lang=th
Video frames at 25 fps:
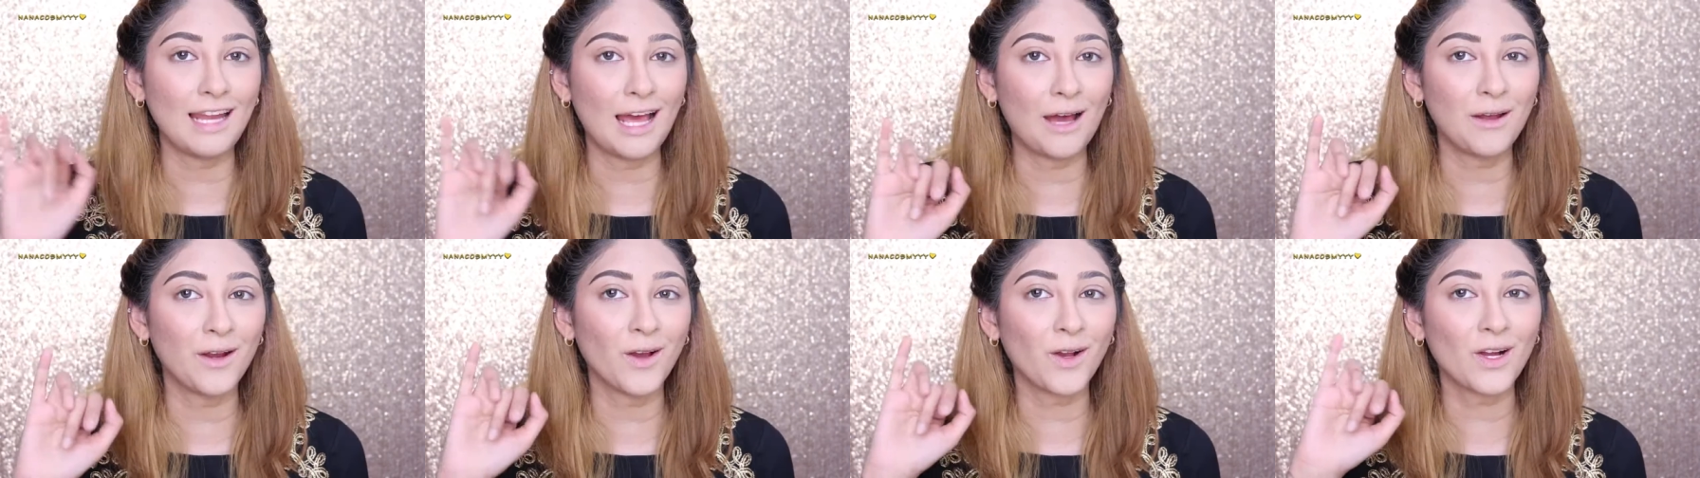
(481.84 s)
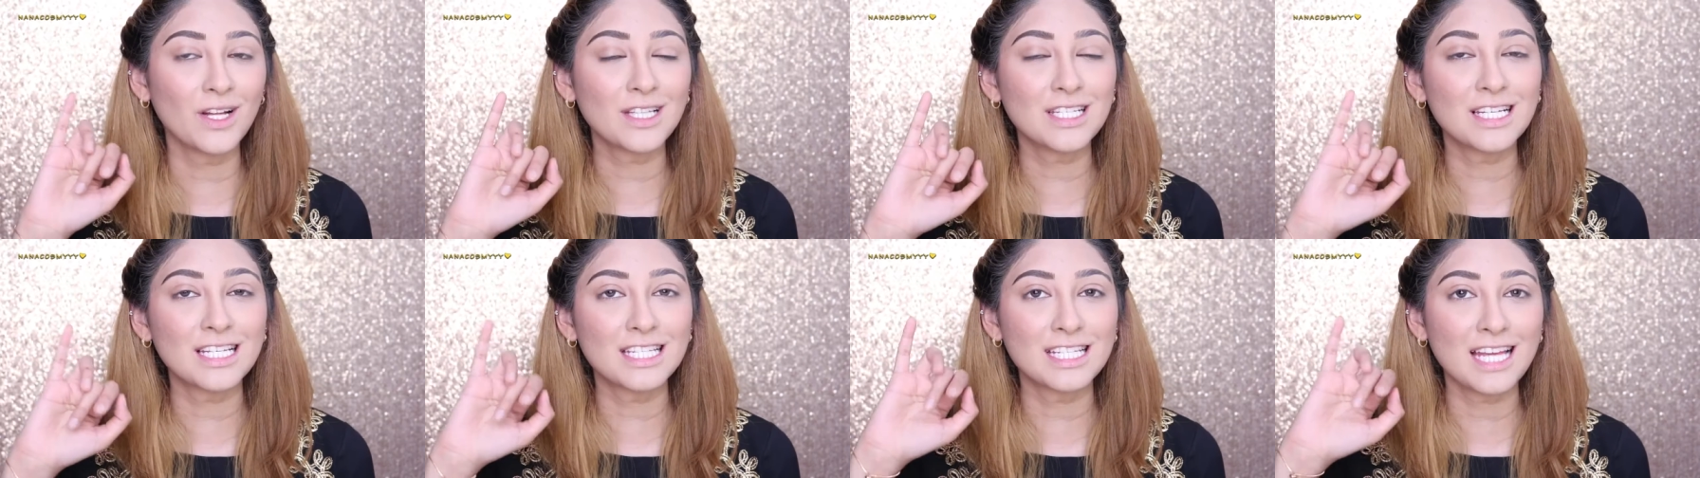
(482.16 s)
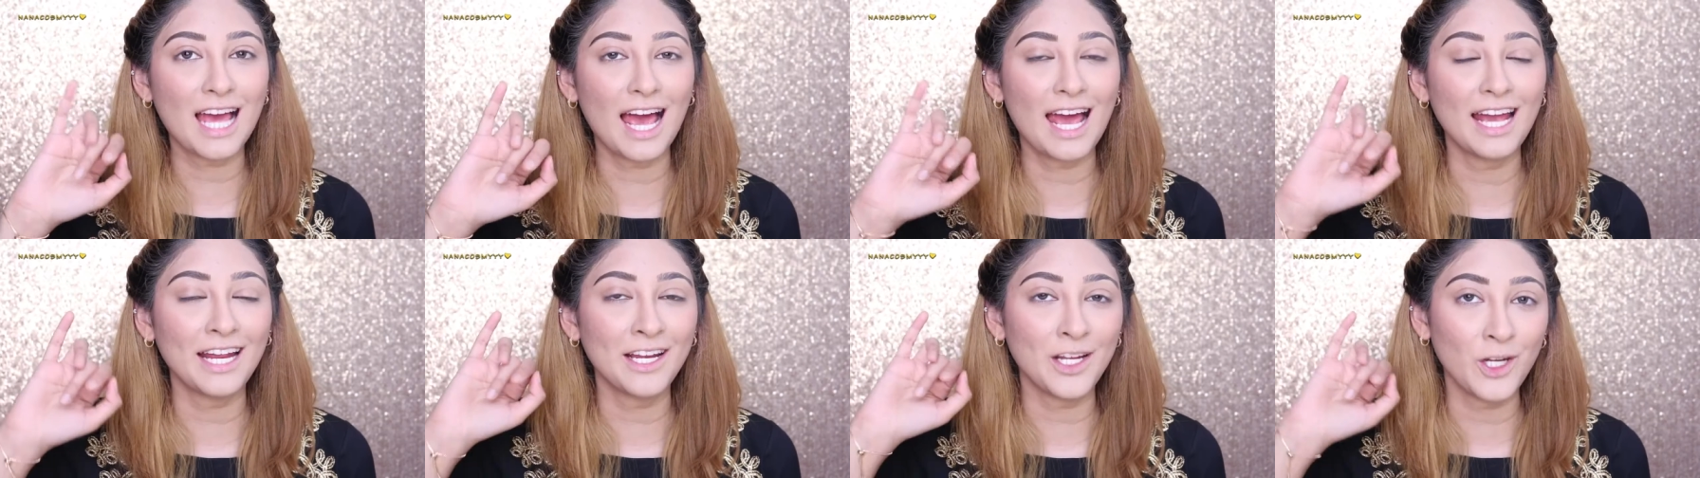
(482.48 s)
แล้วเราก็จะ
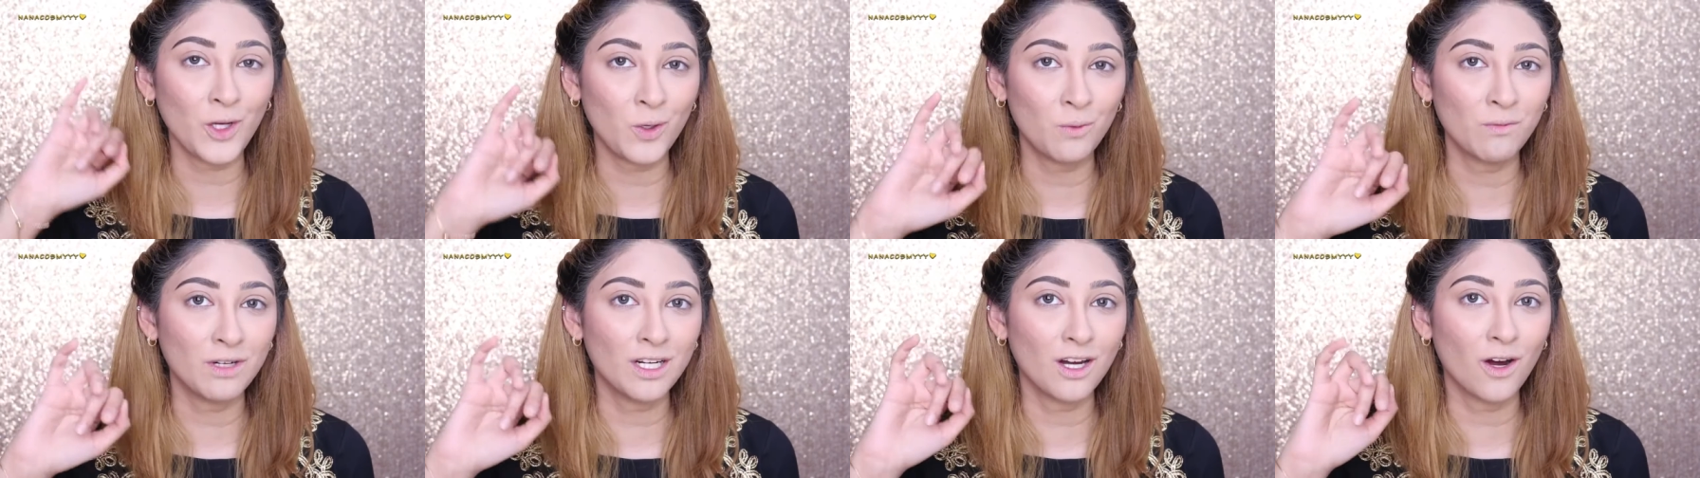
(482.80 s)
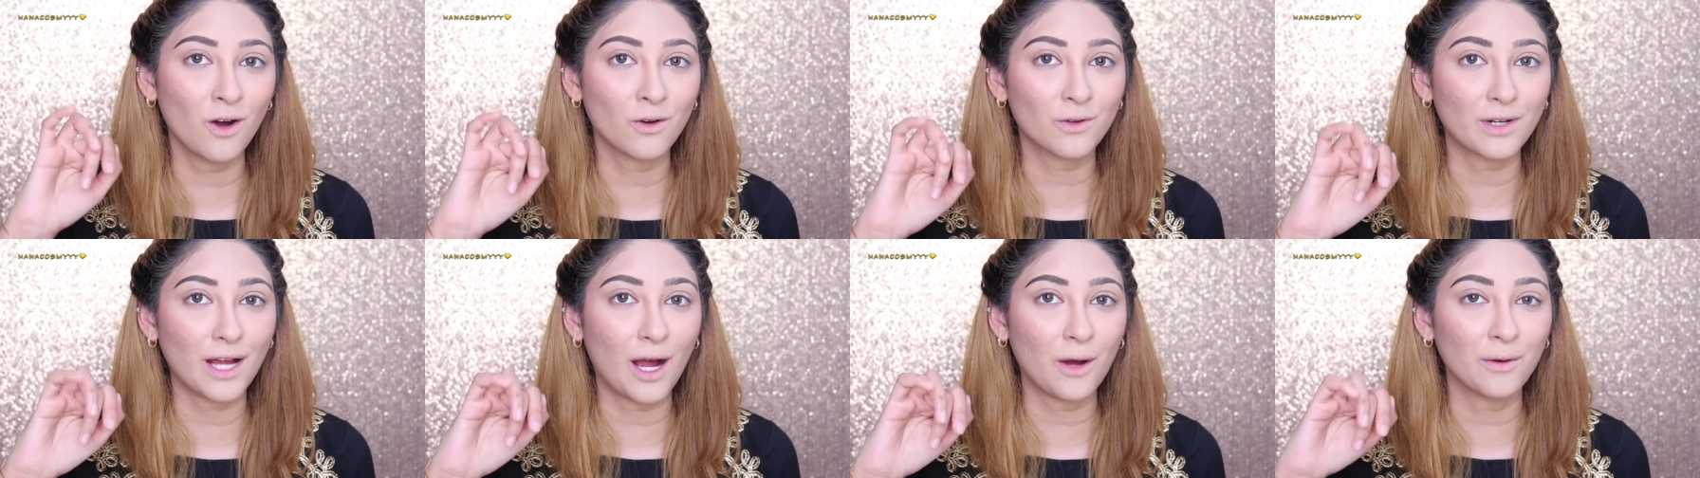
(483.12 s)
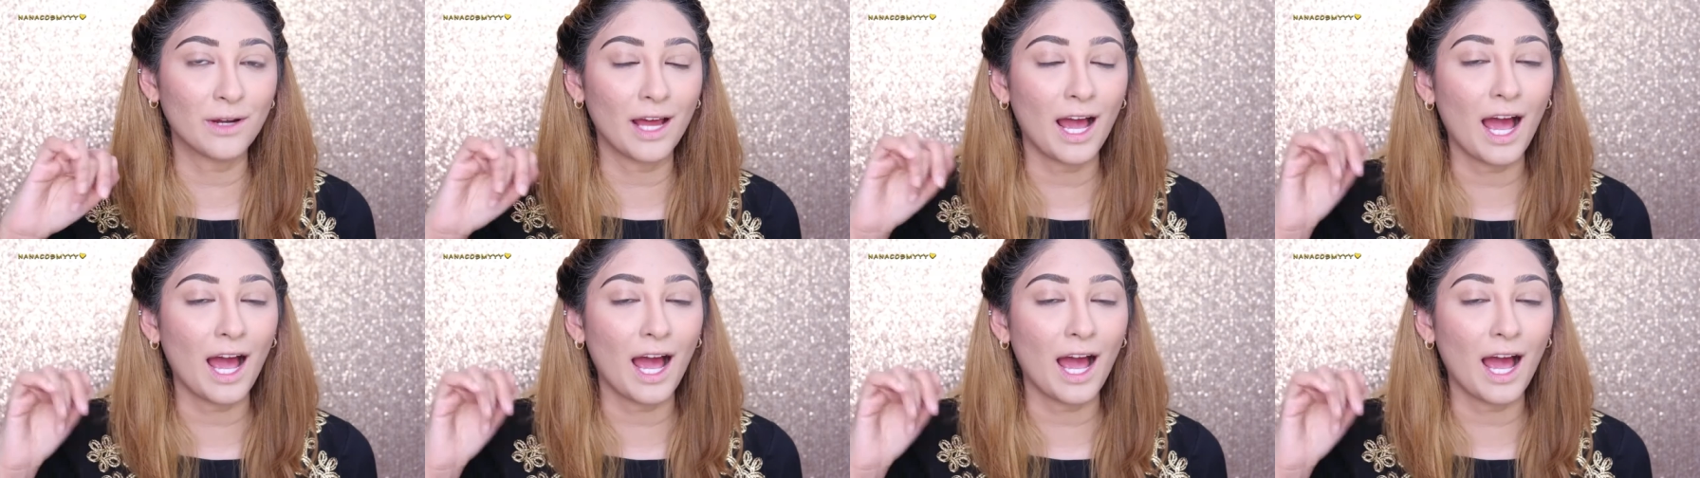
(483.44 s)
ใช้นิ้วมือของเรา